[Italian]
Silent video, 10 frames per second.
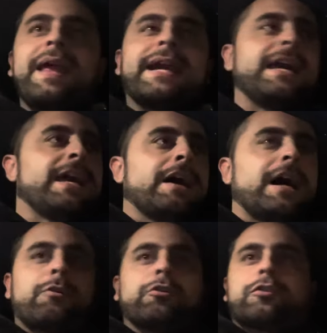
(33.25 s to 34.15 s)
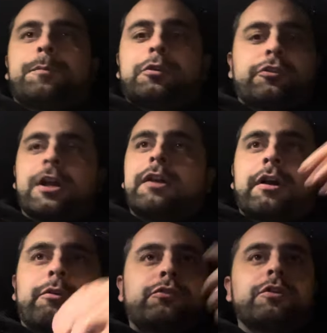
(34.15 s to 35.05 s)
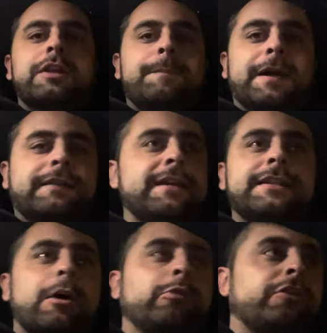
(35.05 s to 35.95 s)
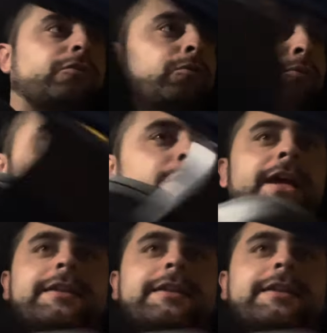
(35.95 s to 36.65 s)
che a questo punto sia una questione di partita o di strutture e